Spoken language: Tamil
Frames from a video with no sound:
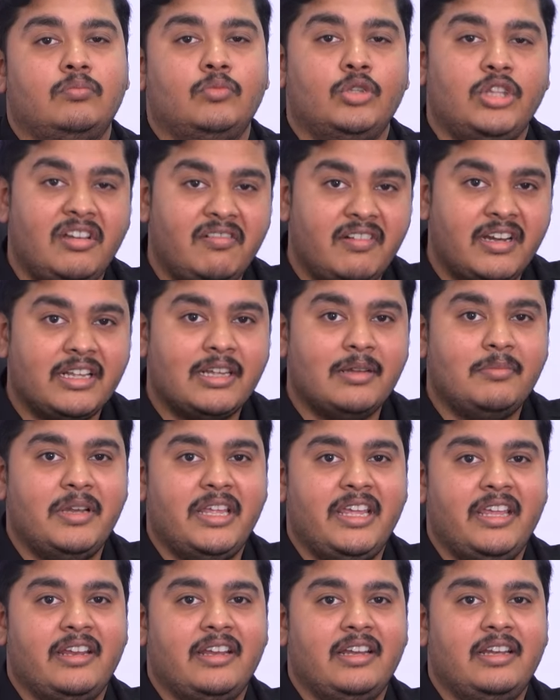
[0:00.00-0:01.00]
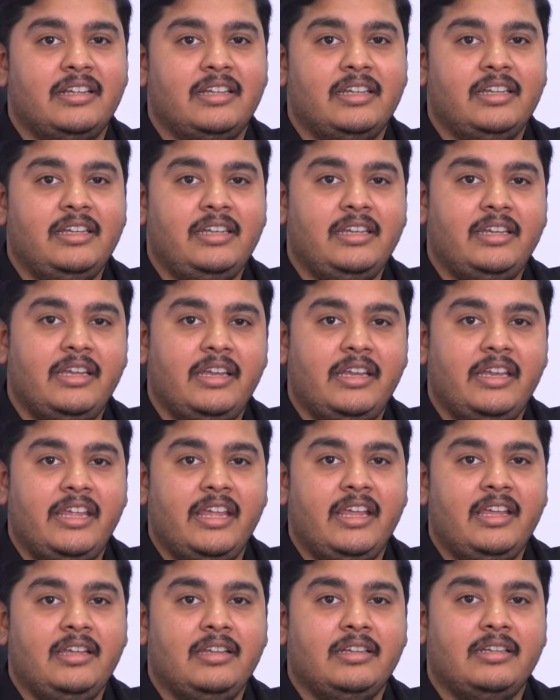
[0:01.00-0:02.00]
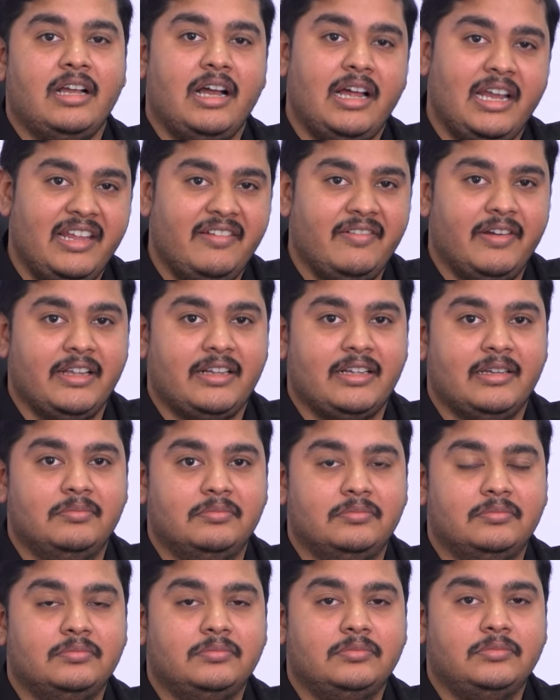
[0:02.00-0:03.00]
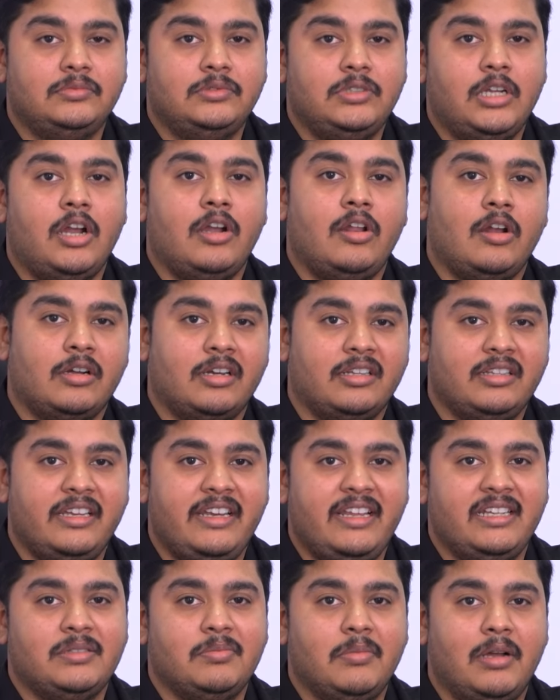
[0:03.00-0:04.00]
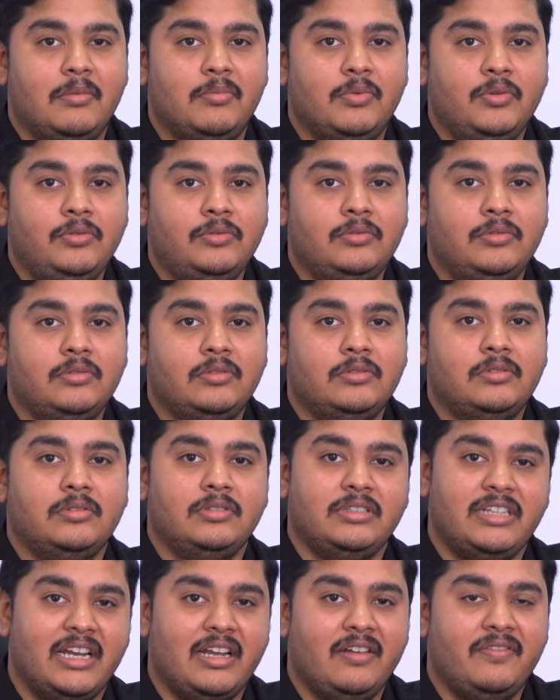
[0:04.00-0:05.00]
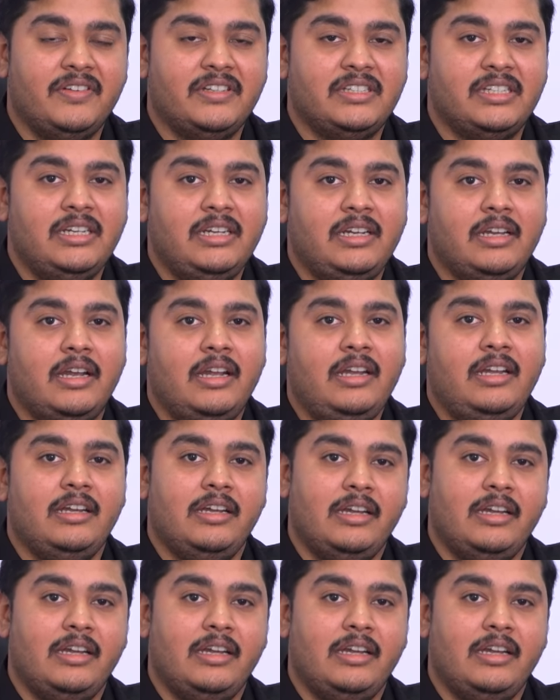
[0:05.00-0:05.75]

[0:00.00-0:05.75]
முதல் வணக்கம் நேயர்களுக்கு இனிய காலை வணக்கம் நான் டாக்டர் தினேஷ் பாபு டெடல் பேஷன் அண்ட்